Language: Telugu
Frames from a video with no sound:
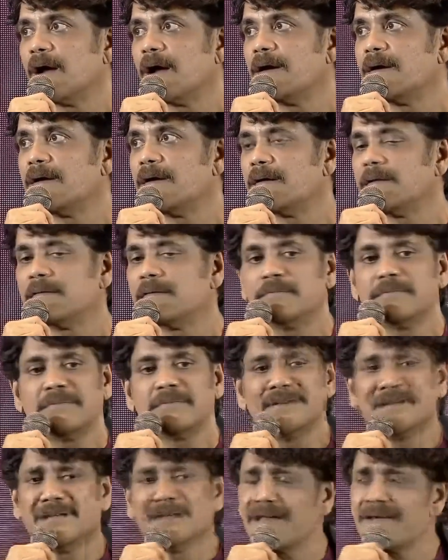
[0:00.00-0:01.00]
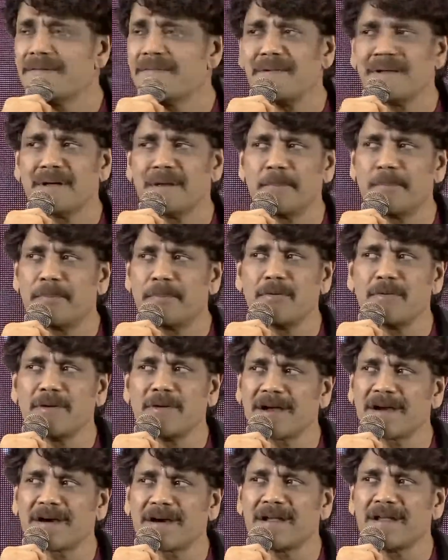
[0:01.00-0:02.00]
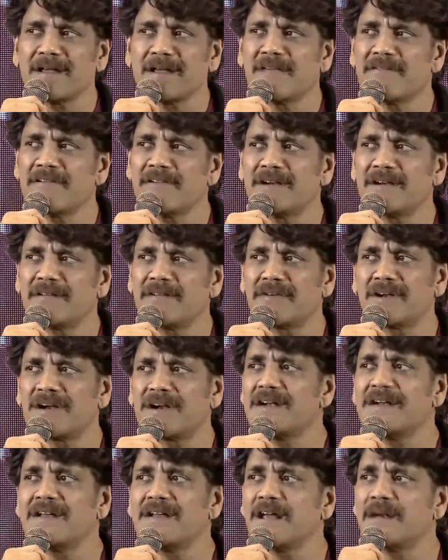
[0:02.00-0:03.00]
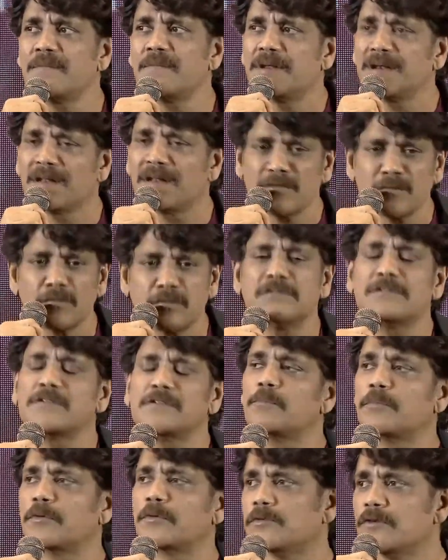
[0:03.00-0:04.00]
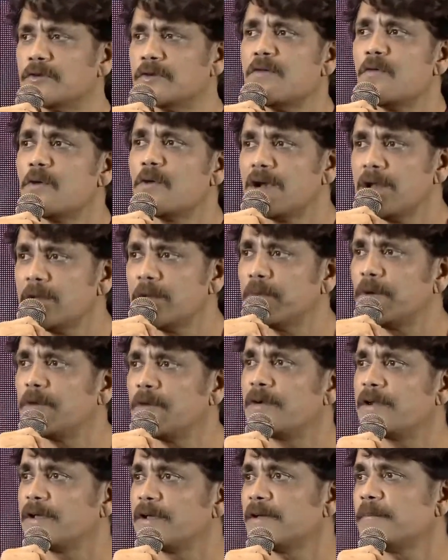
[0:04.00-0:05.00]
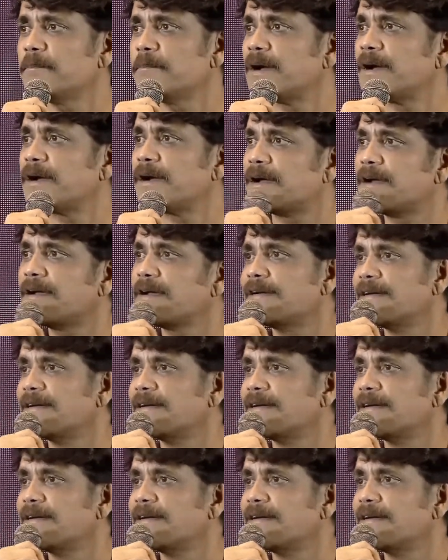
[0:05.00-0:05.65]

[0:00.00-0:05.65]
అండ్ ఏ ఎప్పుడు ఎక్కడ ఏమి డిఫికల్టీ అనిపించలేదు కొంచెం పొద్దునే ఒళ్ళెంపులు ఉంటాయి బాగా